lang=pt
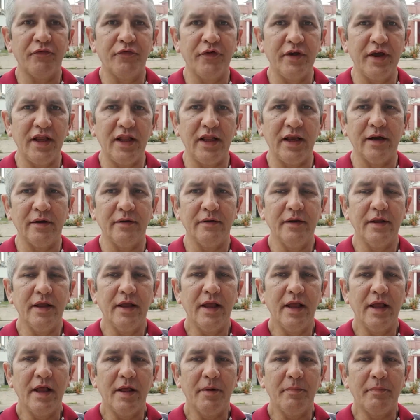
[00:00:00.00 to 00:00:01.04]
filha
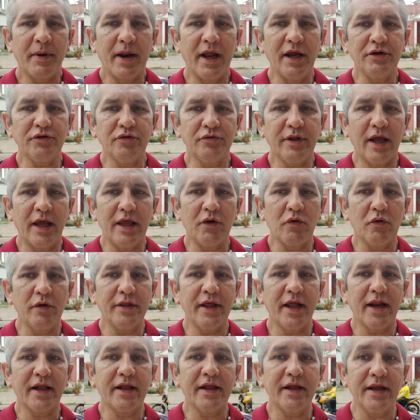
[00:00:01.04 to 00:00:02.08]
para estudar aí
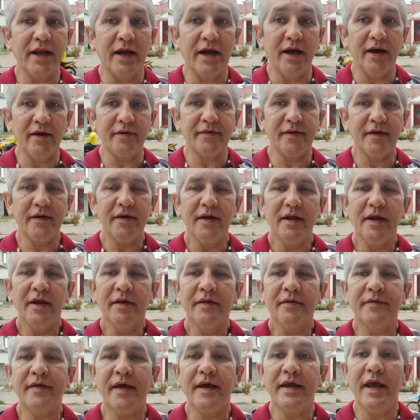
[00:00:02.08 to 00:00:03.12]
quando era criança
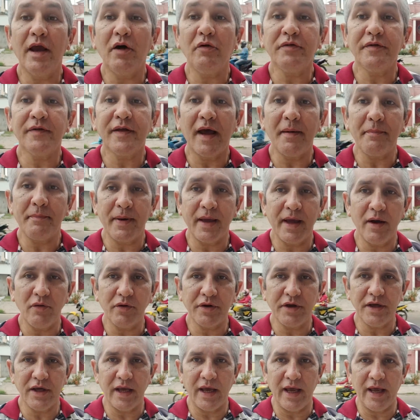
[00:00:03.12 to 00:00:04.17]
sem eu saber o
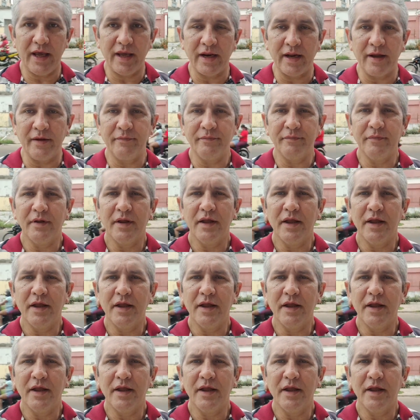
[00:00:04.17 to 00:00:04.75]
que era.